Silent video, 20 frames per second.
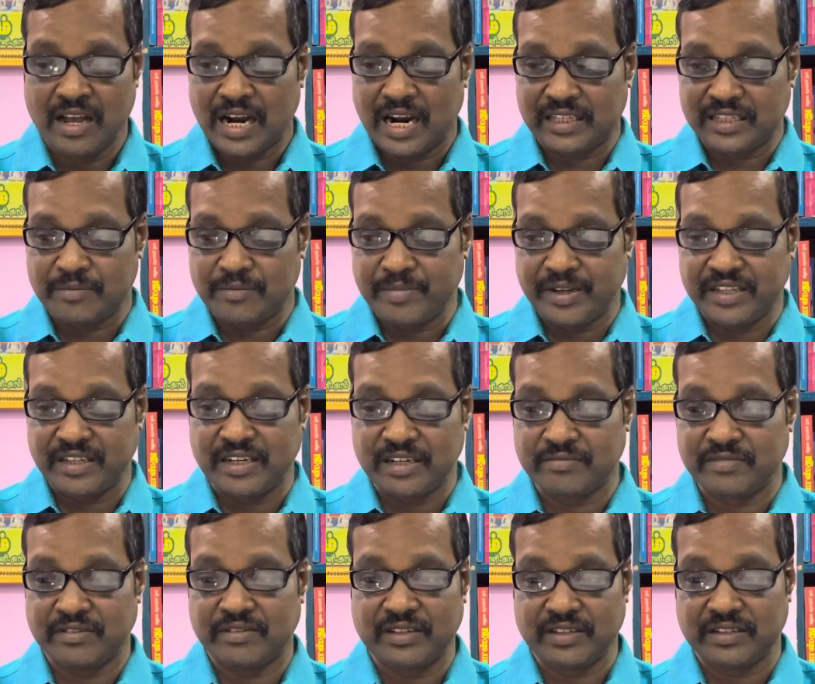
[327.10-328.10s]
அந்த
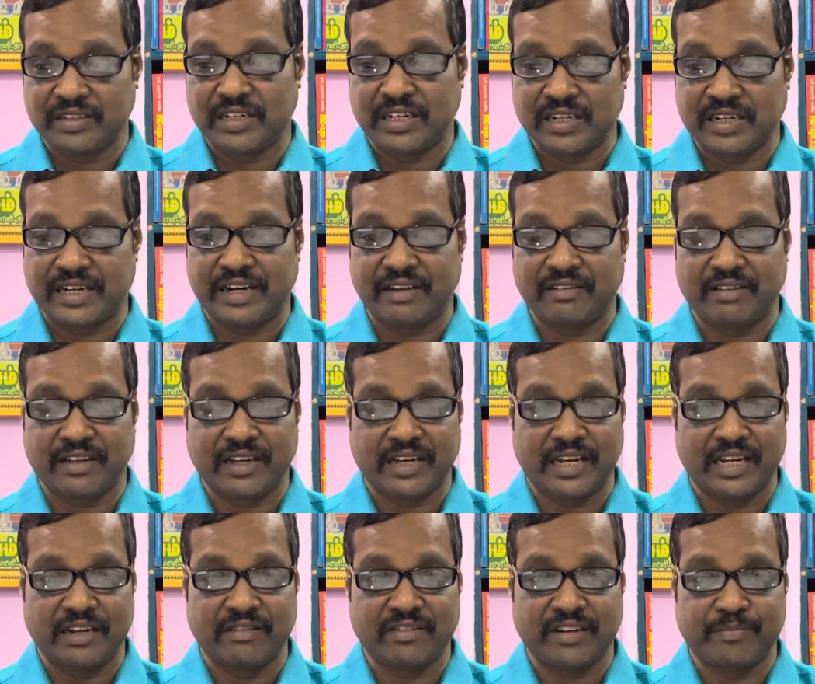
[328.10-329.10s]
மிதனம் வந்து தனக்கு கிடைத்த
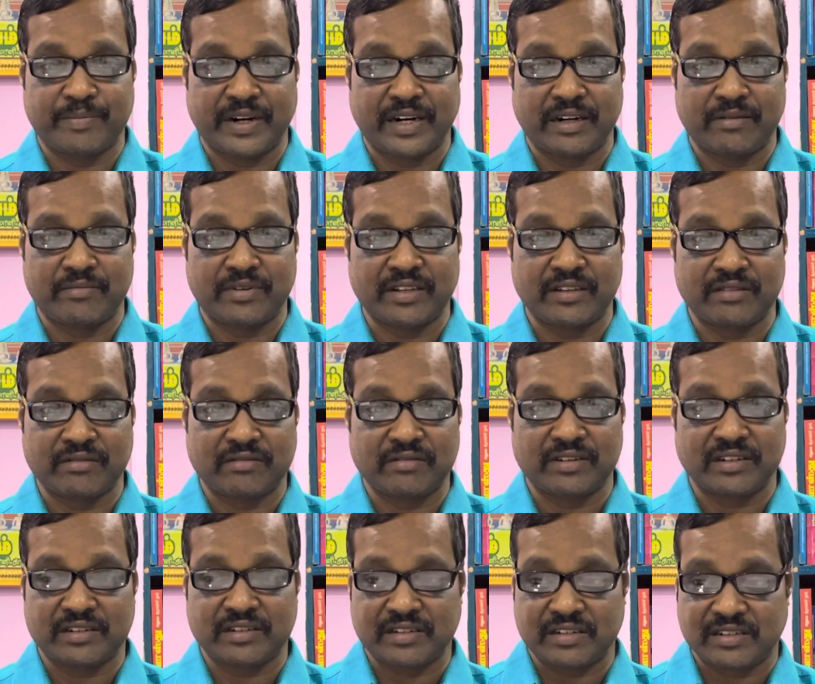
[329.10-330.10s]
அறிவை பயன்படுத்தி
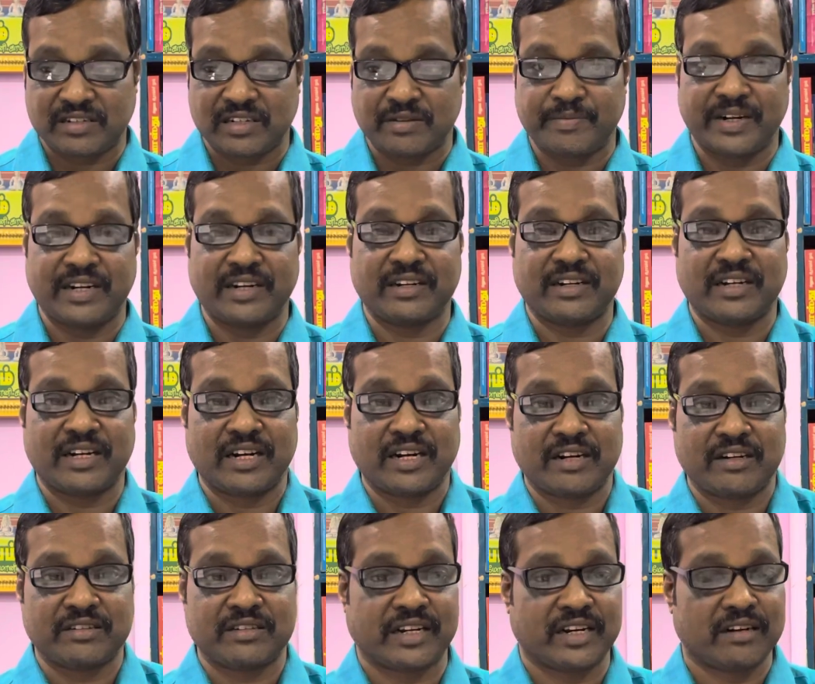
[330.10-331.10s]
கொண்டு
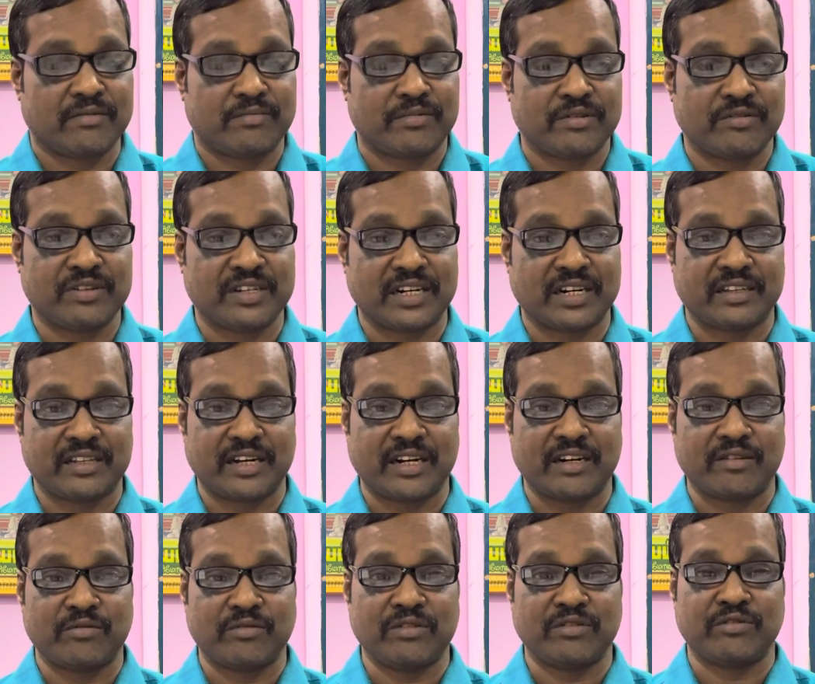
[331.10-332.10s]
சிஸ்டமேட்டிக்காக
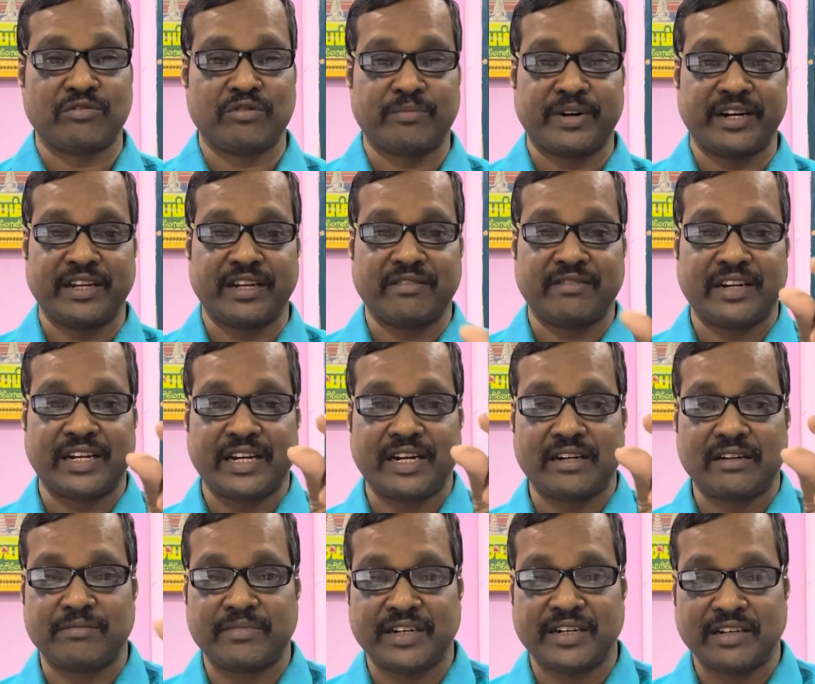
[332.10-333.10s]
செயல்படுவதற்குத்தான் உங்களுக்கு ஒரு மணி
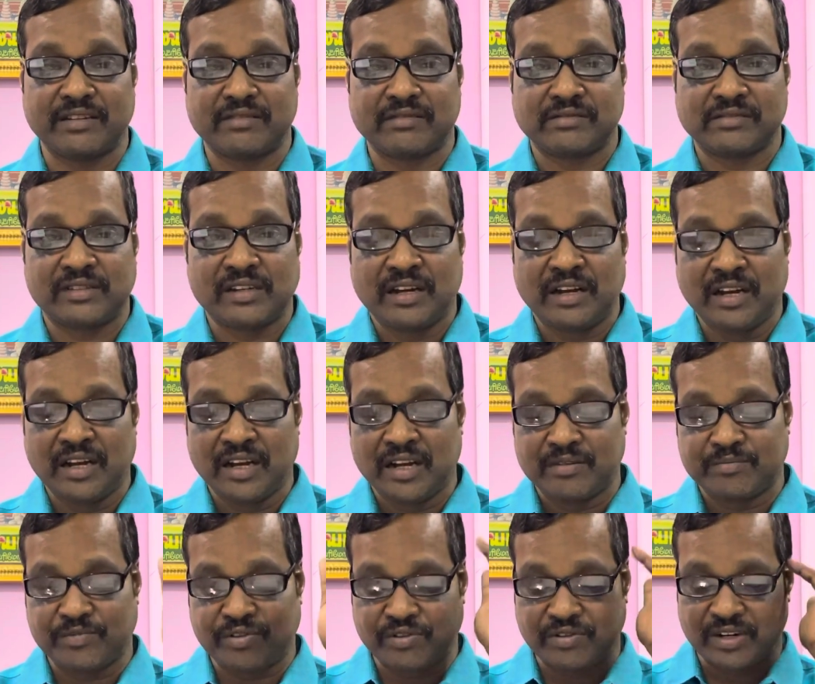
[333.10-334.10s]
விளையாட்டு மணி
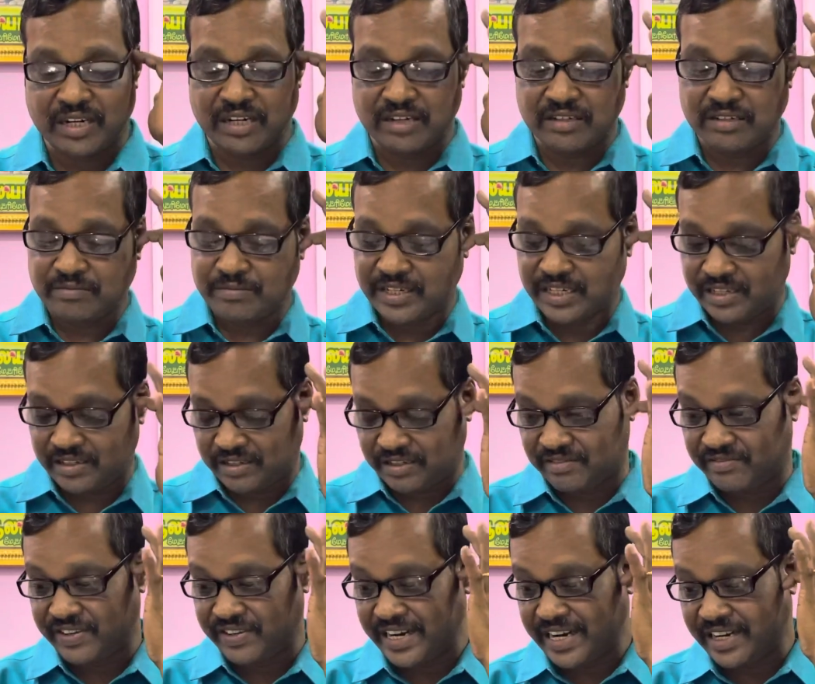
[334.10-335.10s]
மூன்றாவது மணி
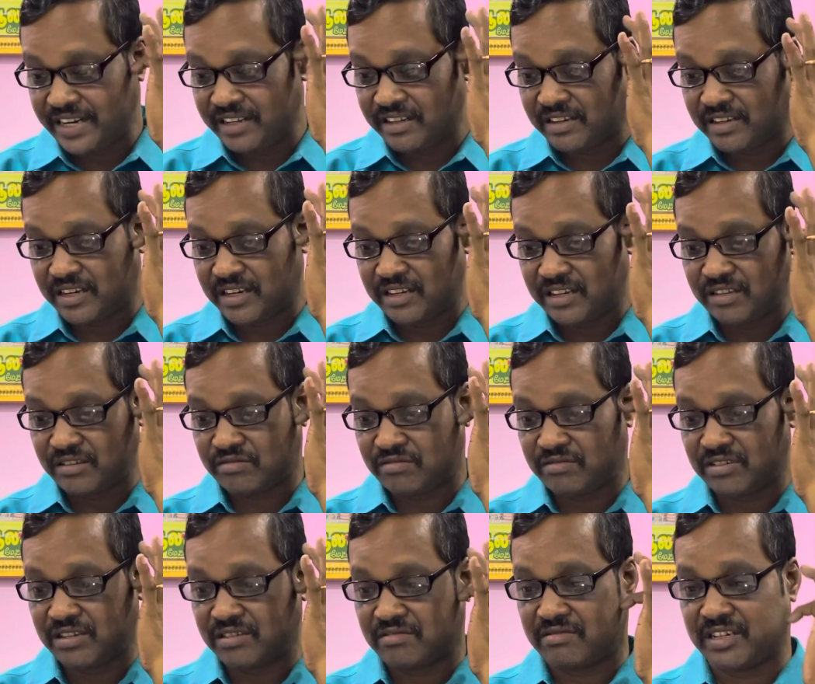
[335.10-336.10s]
வேலை அல்லது
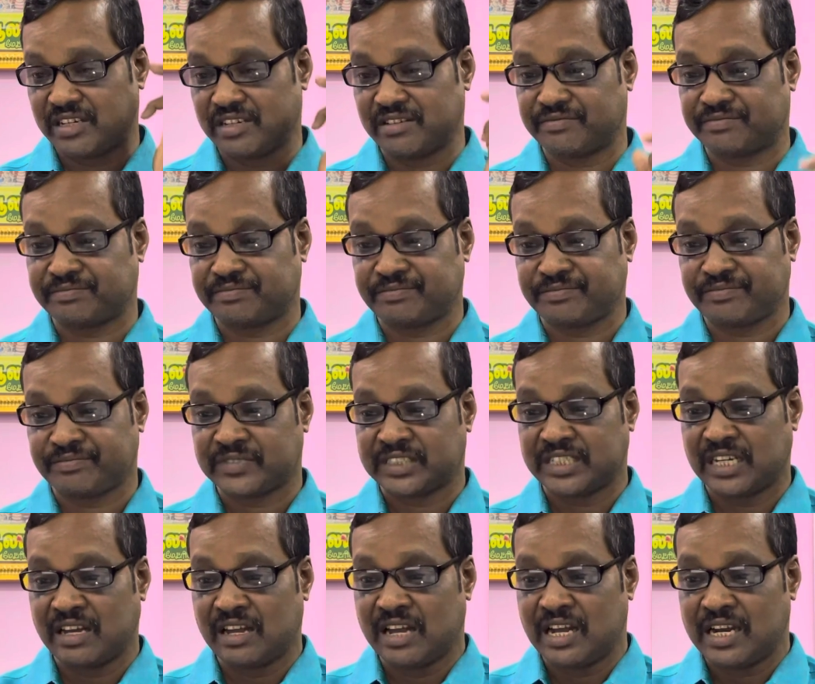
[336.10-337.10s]
சுய தொழில்
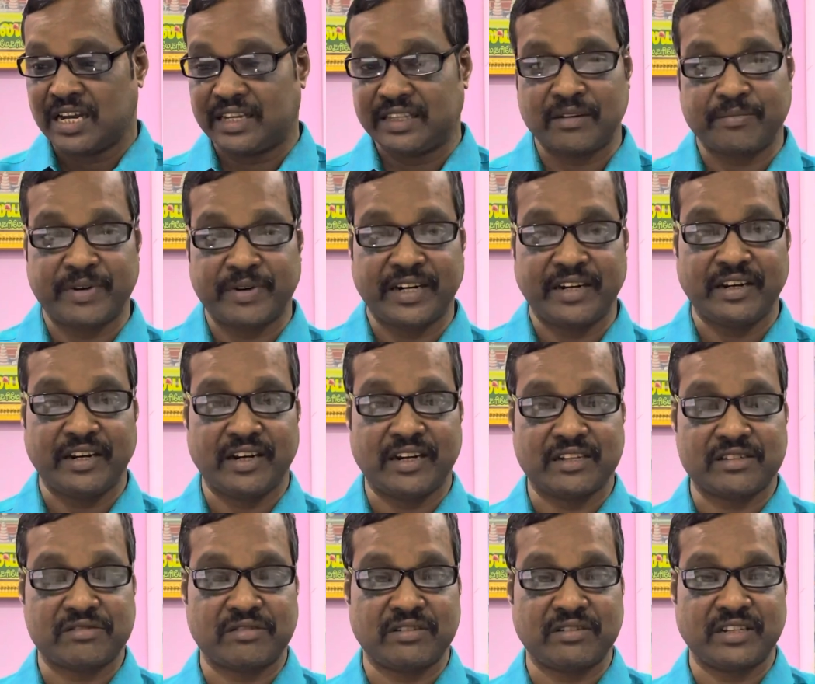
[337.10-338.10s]
இந்த மணி என்ன
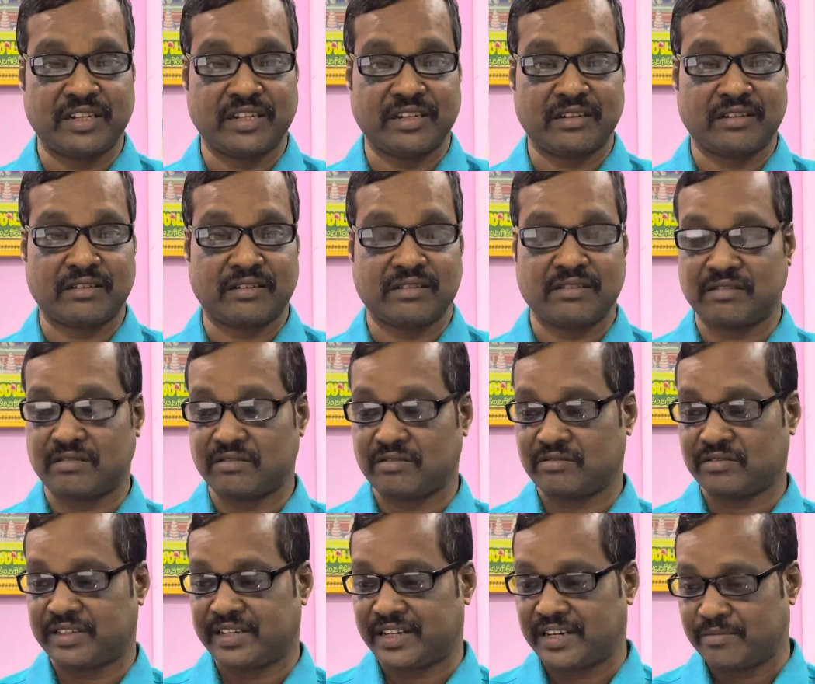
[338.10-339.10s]
சொல்லுது
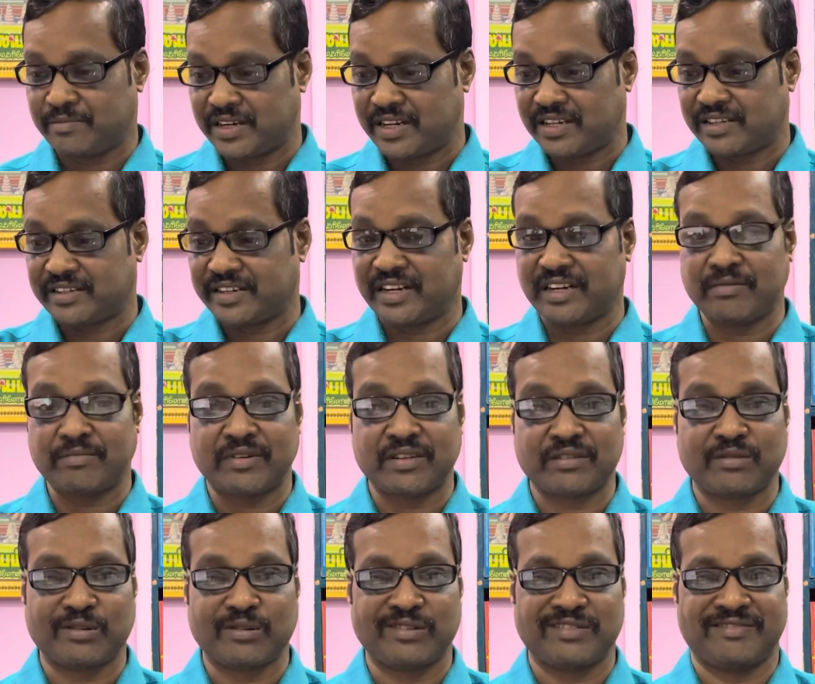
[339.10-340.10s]
திறம்பட செயல்பட
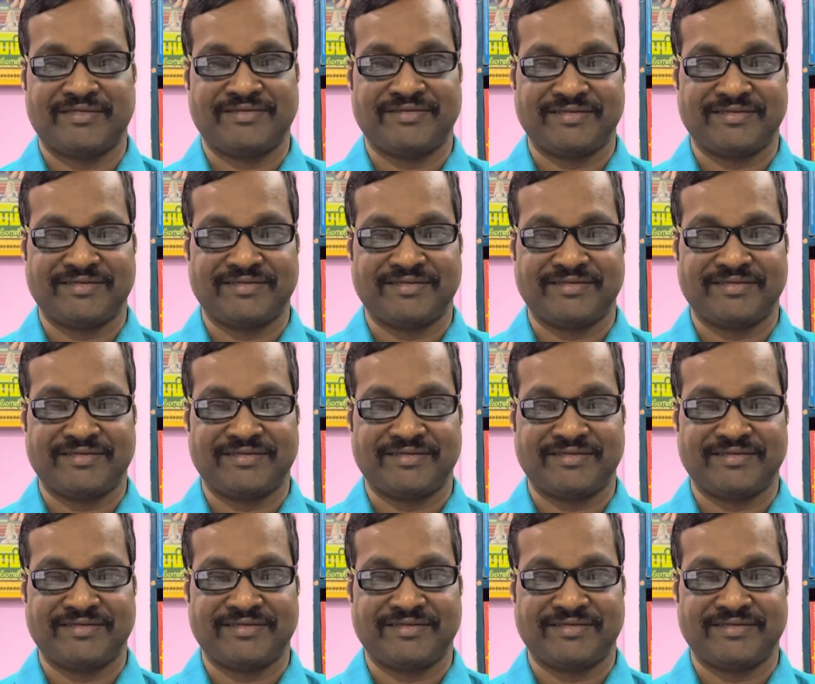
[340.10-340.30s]
சொல்லுது